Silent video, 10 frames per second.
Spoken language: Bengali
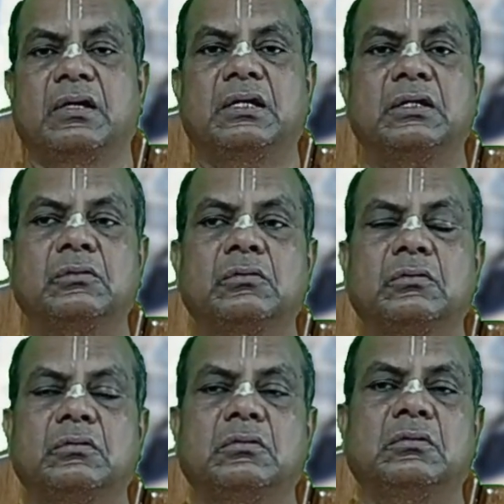কিন্তু
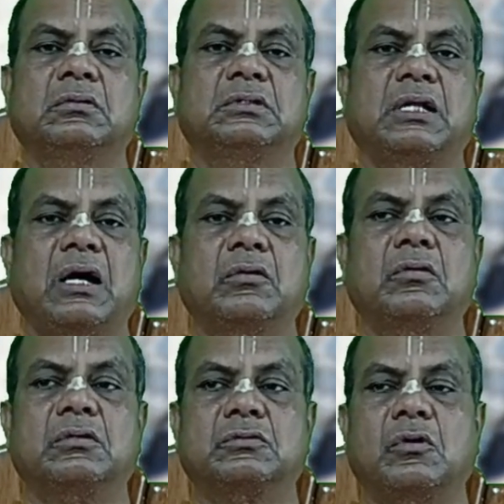সে
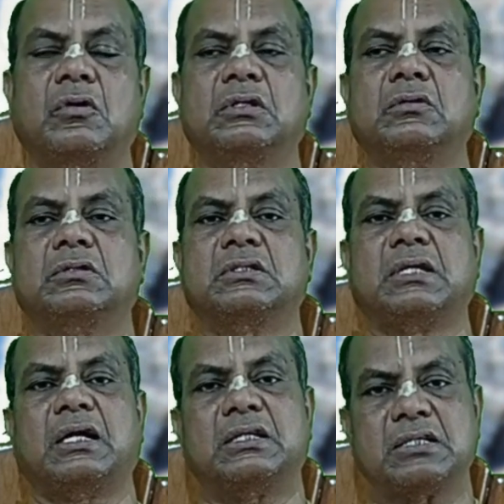রাক্ষস তখন কি হচ্ছে যাকে